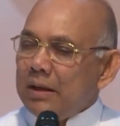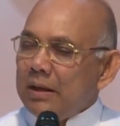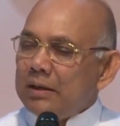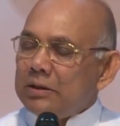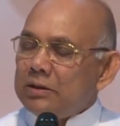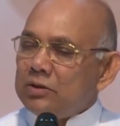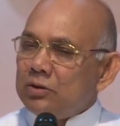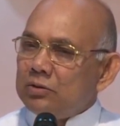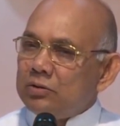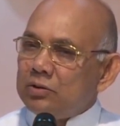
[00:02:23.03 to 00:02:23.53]

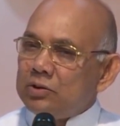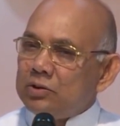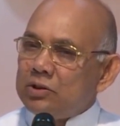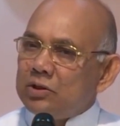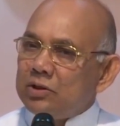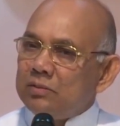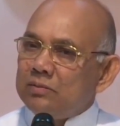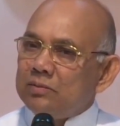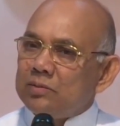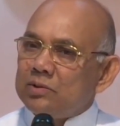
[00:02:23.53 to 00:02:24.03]
कि जो
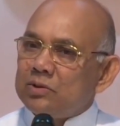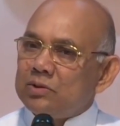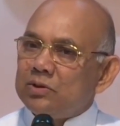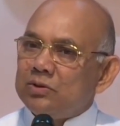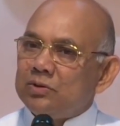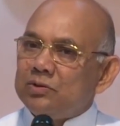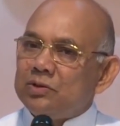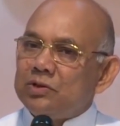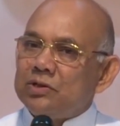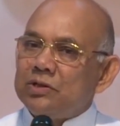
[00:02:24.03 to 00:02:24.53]
कुछ हम
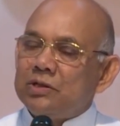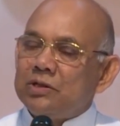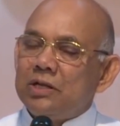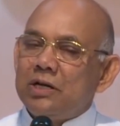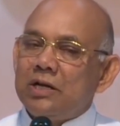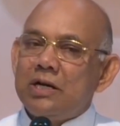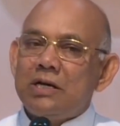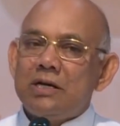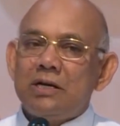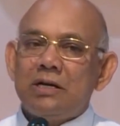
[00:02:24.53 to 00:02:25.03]

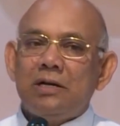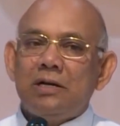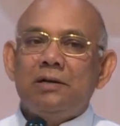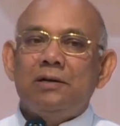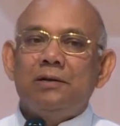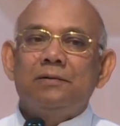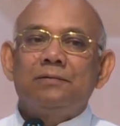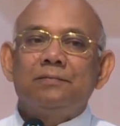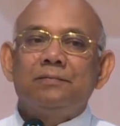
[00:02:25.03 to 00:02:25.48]
सोचते हैं